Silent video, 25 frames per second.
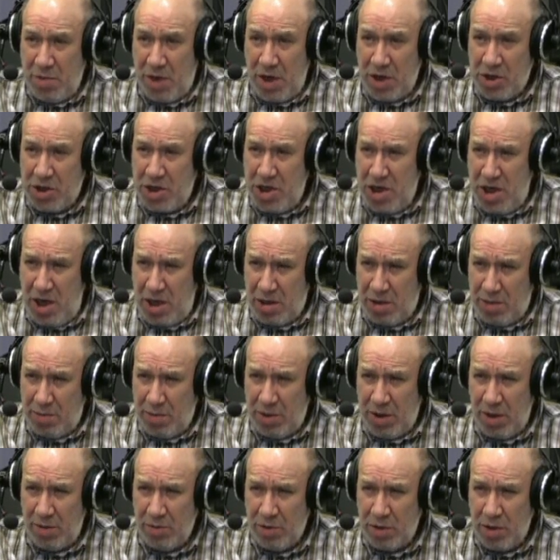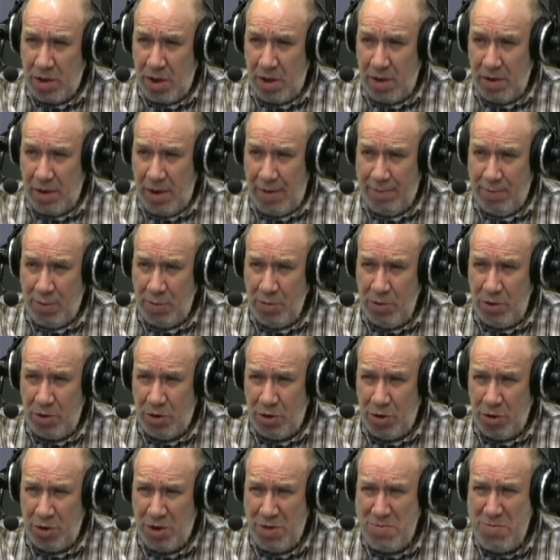Конечно, нет, потому что напомню,
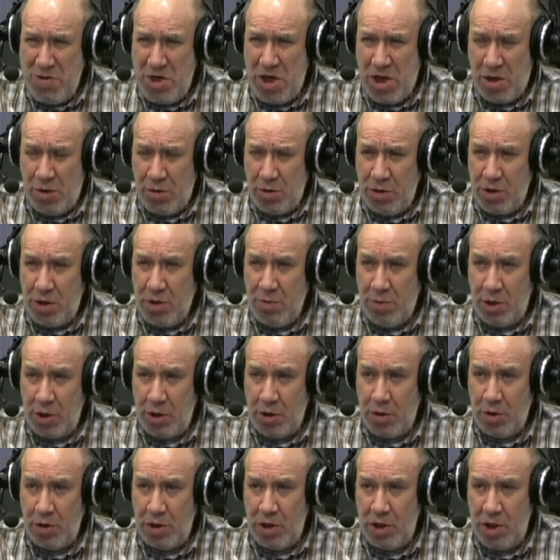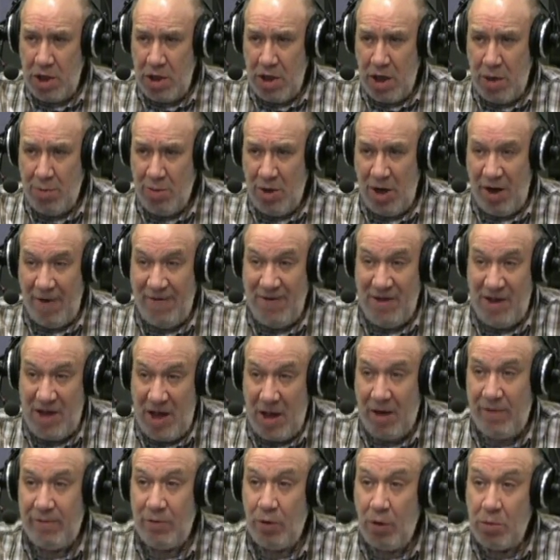что доминирующим ощущением для
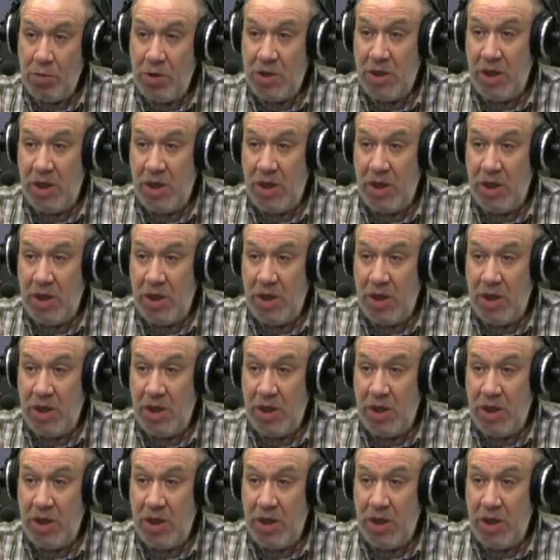всех, в том